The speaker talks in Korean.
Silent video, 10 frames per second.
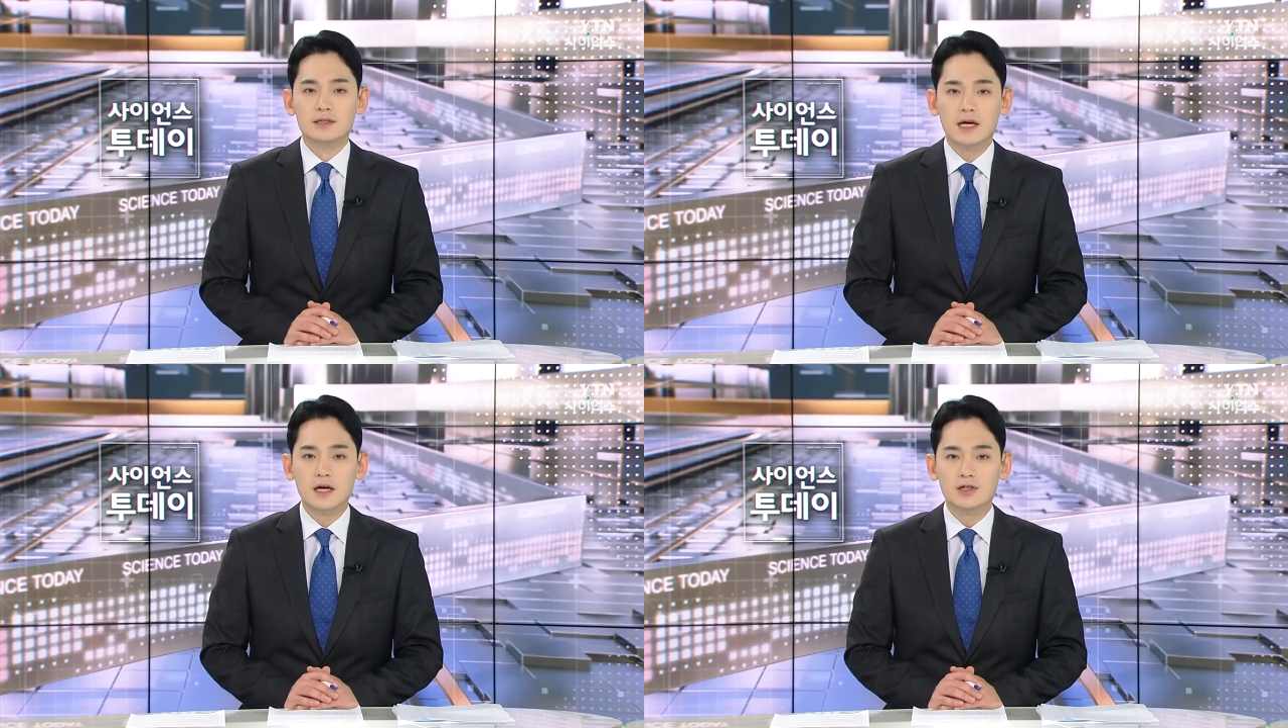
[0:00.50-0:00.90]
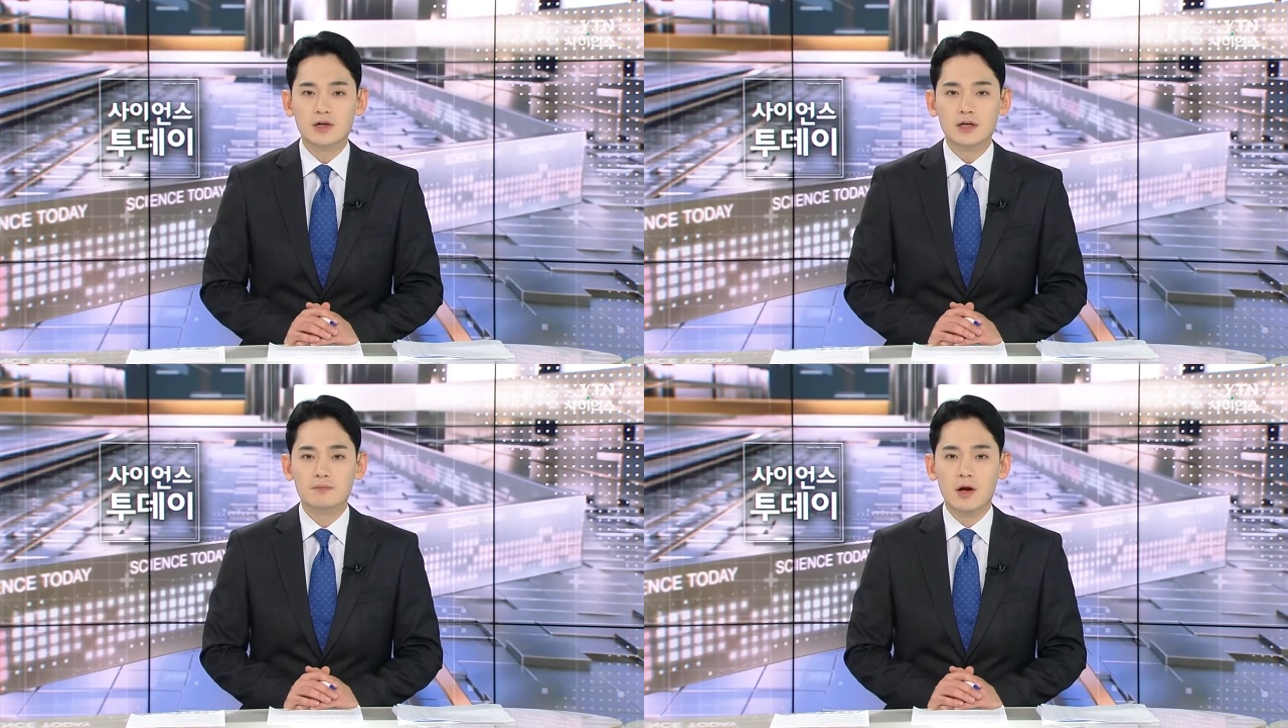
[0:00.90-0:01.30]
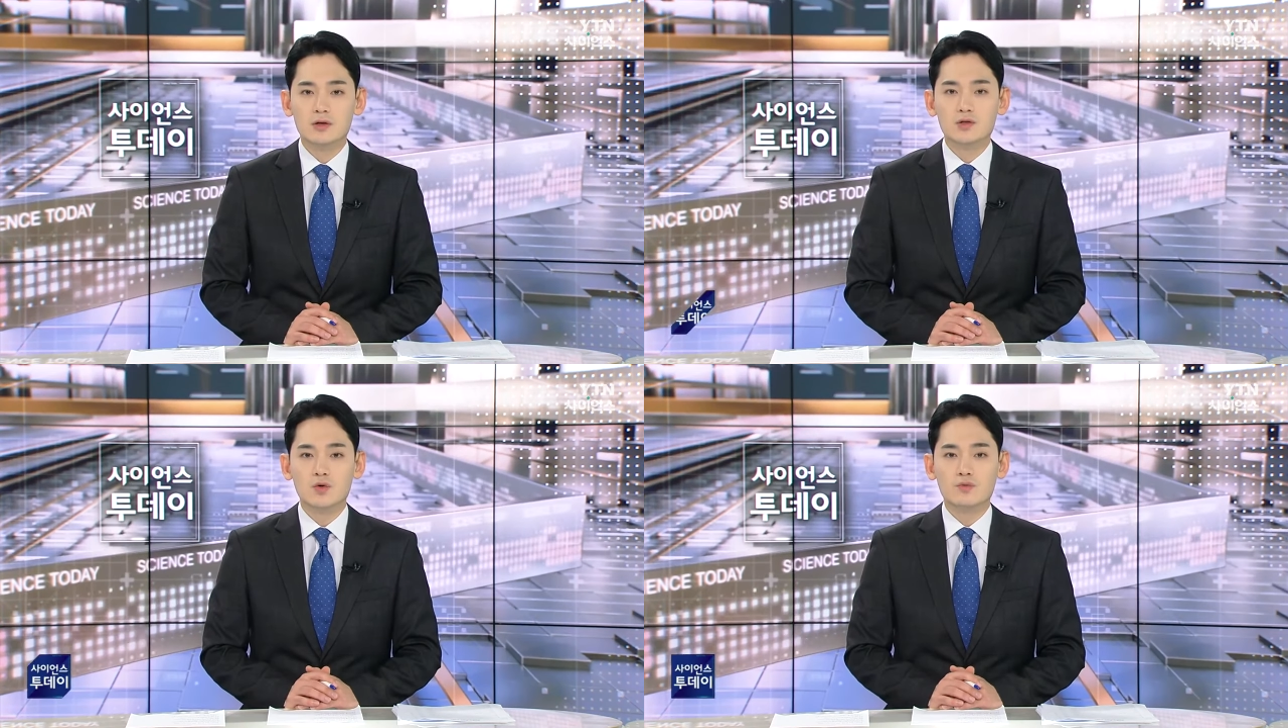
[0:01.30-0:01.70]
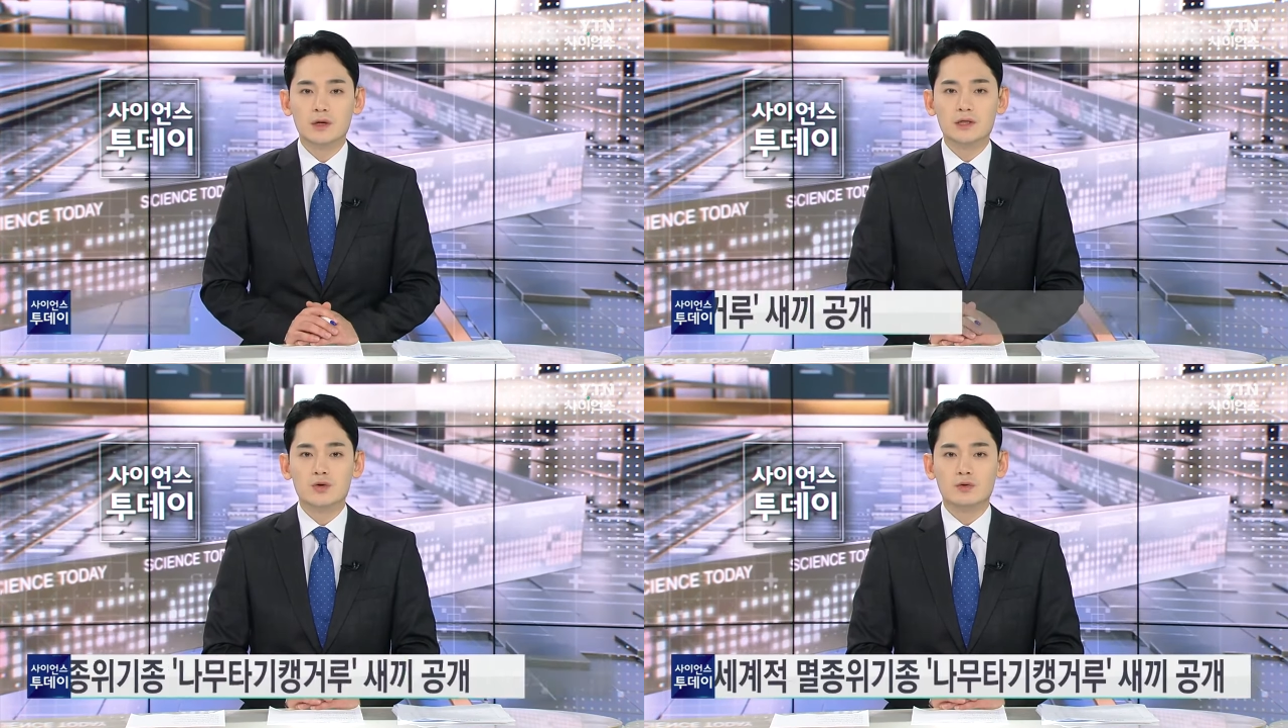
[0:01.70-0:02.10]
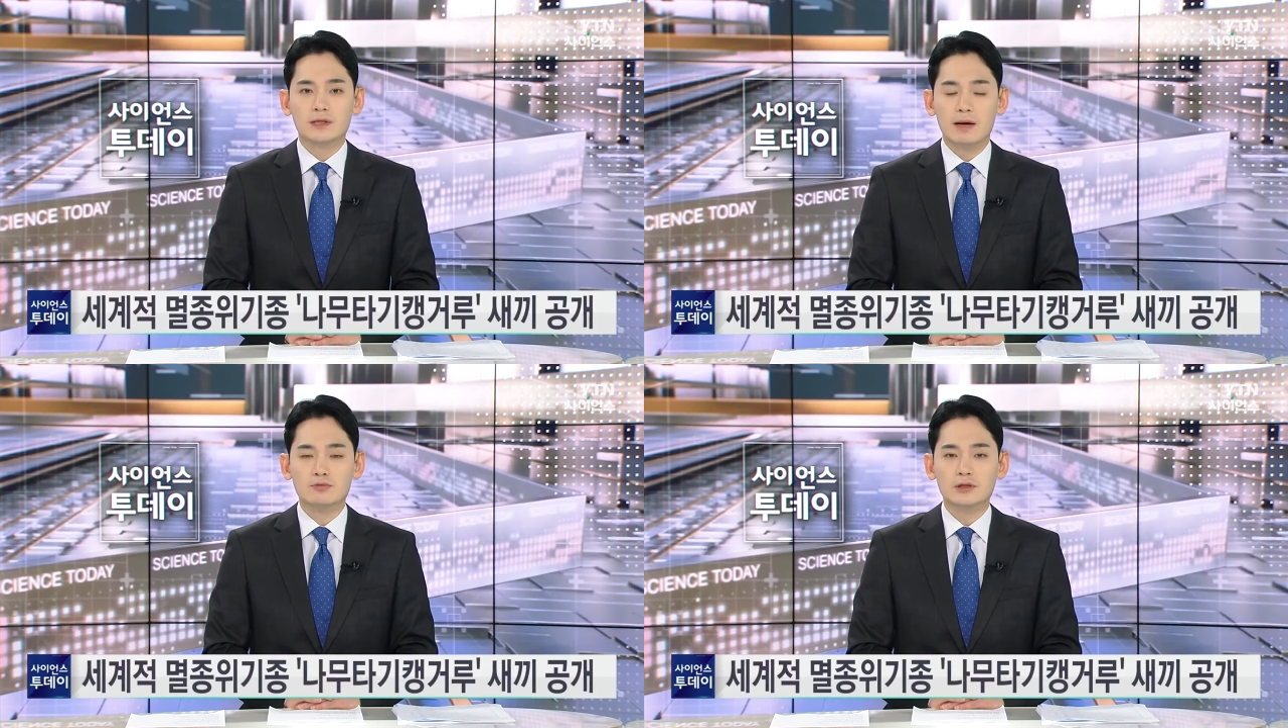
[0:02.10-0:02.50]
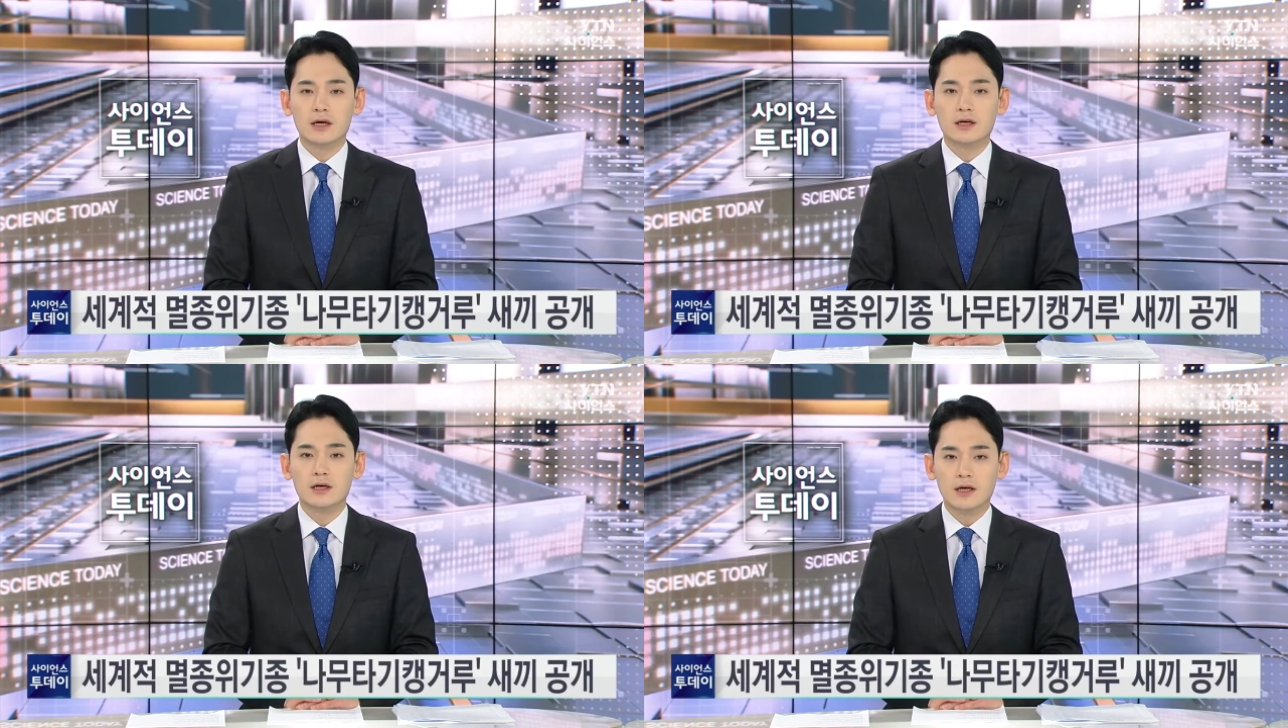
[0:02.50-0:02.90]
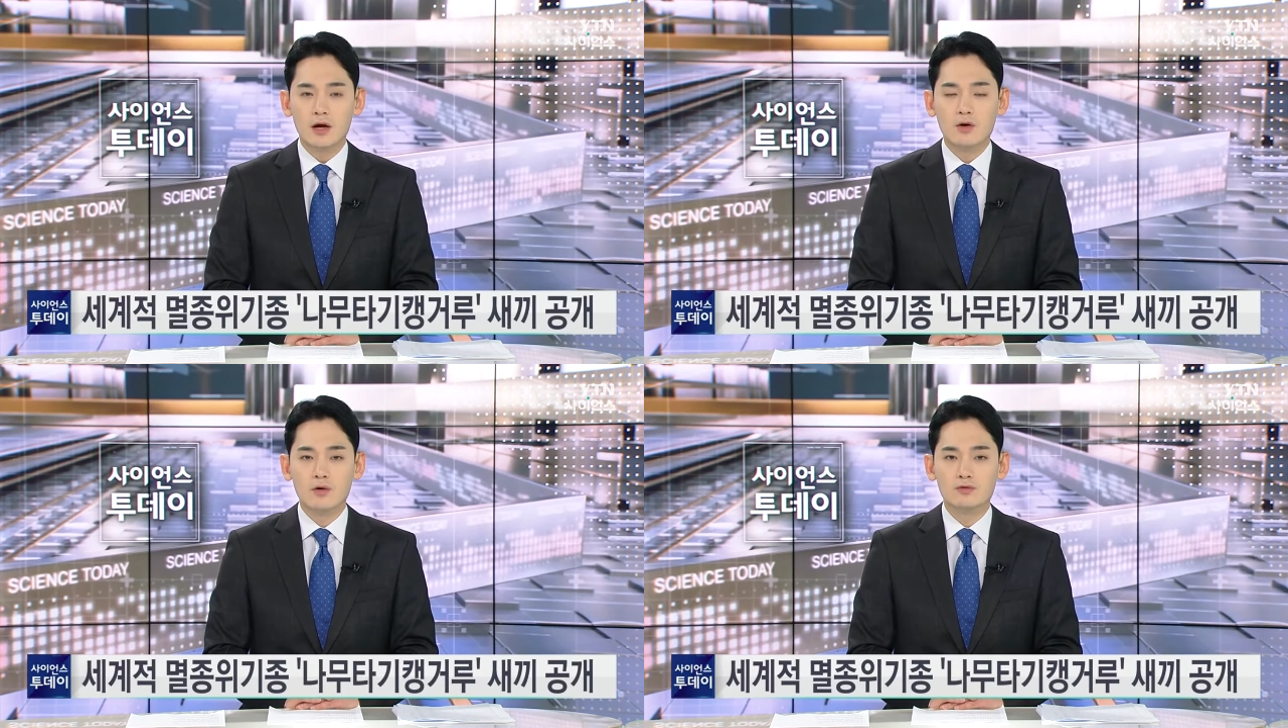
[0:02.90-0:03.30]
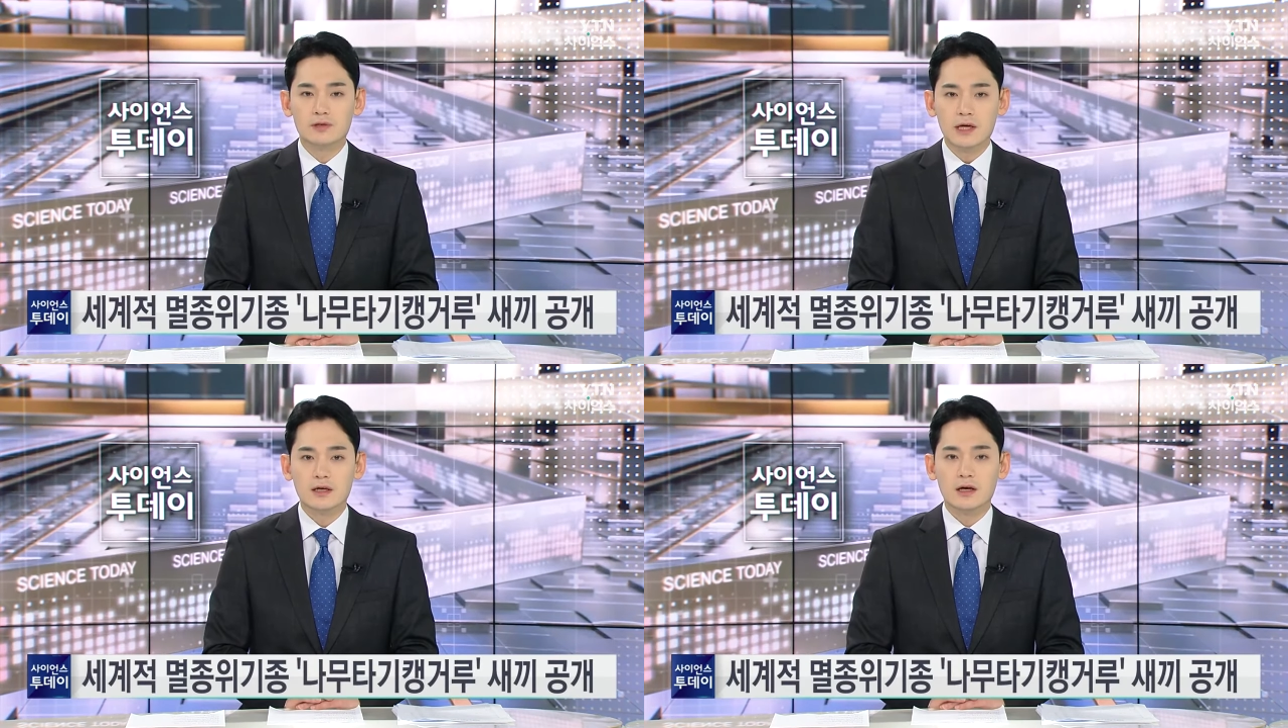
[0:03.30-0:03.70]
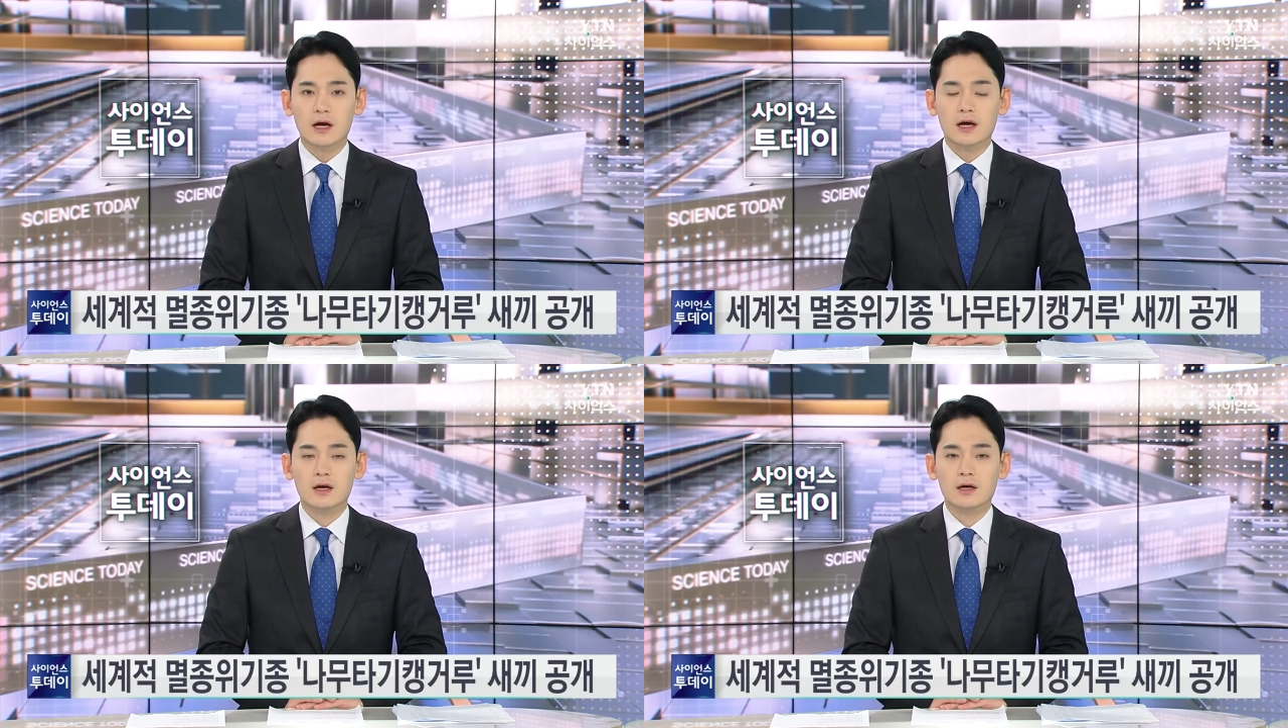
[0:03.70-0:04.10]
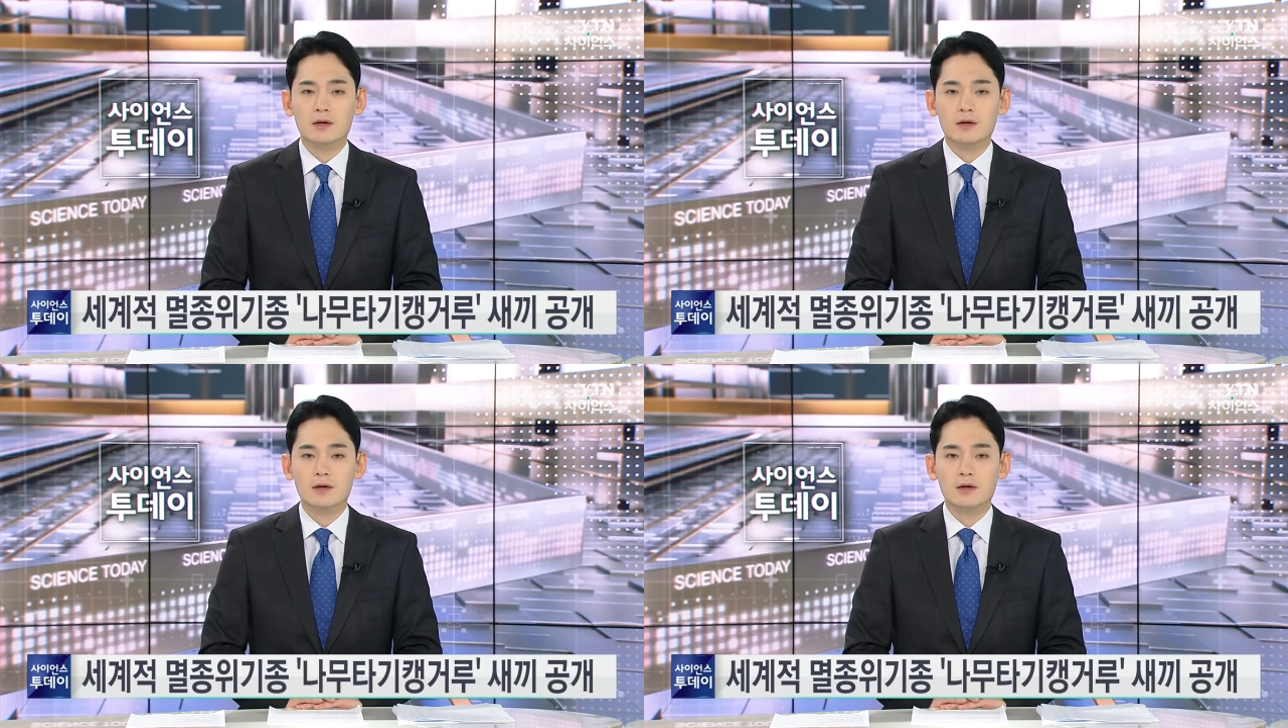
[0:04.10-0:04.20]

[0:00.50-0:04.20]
세계적인 멸종 위기종 나무타기 캥거루 새끼가